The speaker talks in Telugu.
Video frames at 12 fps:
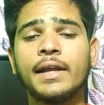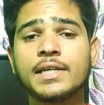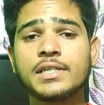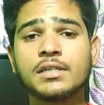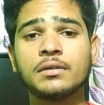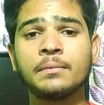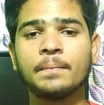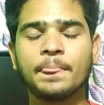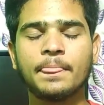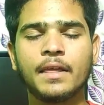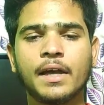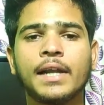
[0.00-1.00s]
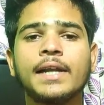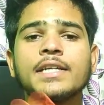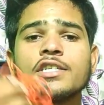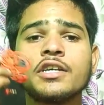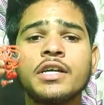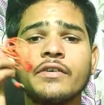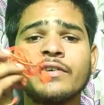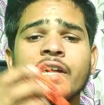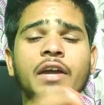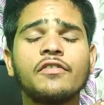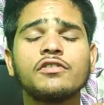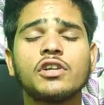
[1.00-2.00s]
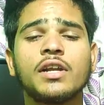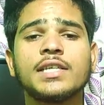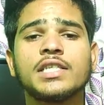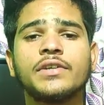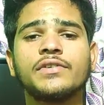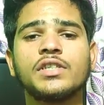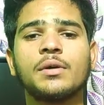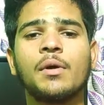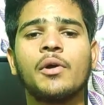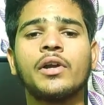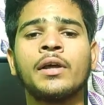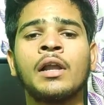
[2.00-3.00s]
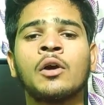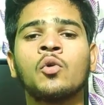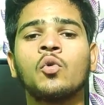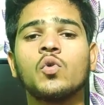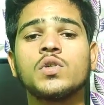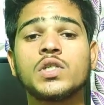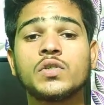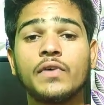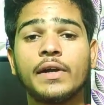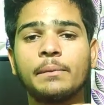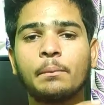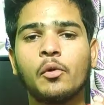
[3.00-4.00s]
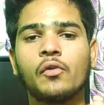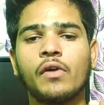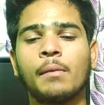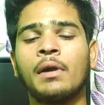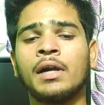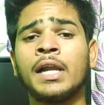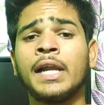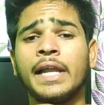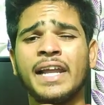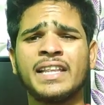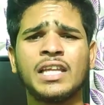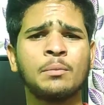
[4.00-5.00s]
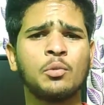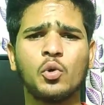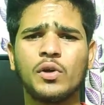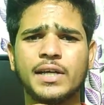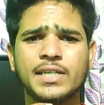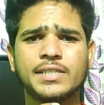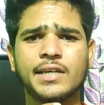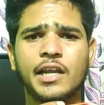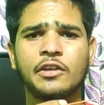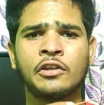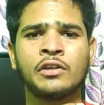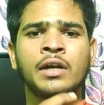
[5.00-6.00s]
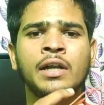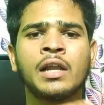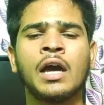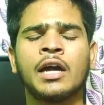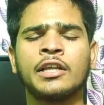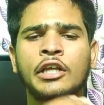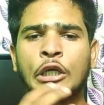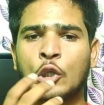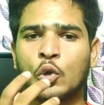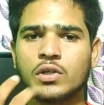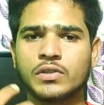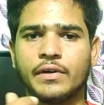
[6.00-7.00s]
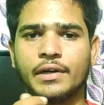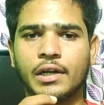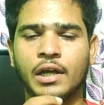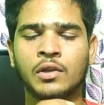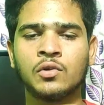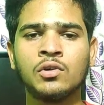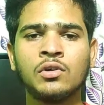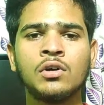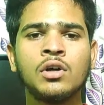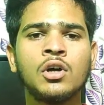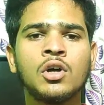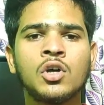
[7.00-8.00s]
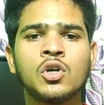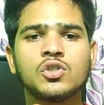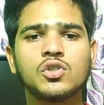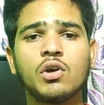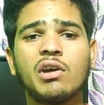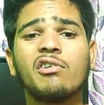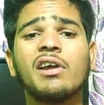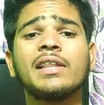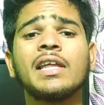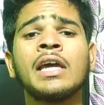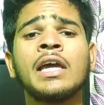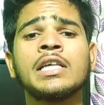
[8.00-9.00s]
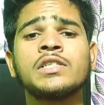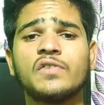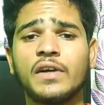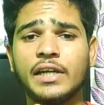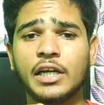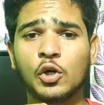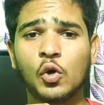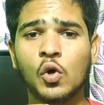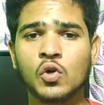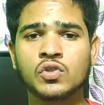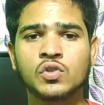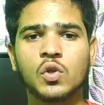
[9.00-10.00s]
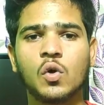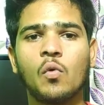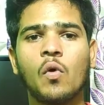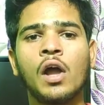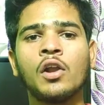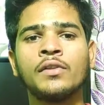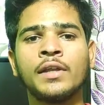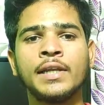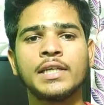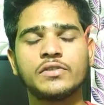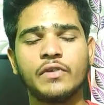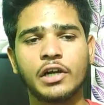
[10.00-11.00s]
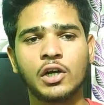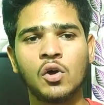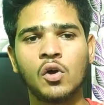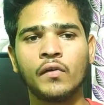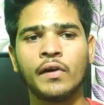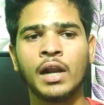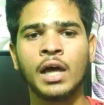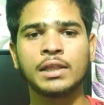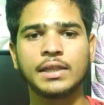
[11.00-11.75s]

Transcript: నెక్స్ట్ ఇక నెక్స్ట్ ఈ ఇయర్ ఫోన్స్లో నచ్చిన విషయం ఏంటంటే నాకు స్వెట్ ప్రూఫ్ అనమాట నేనైతే ఎప్పుడు టెస్ట్ చేయలేదు ఎందుకంటే నాకైతే ఎక్కువ స్వెట్ రాదు సో ఎవరైతే స్వెట్ ఎక్కువ వస్తుందో వాళ్ళు దీన్ని స్వెట్లో ఒకవేళ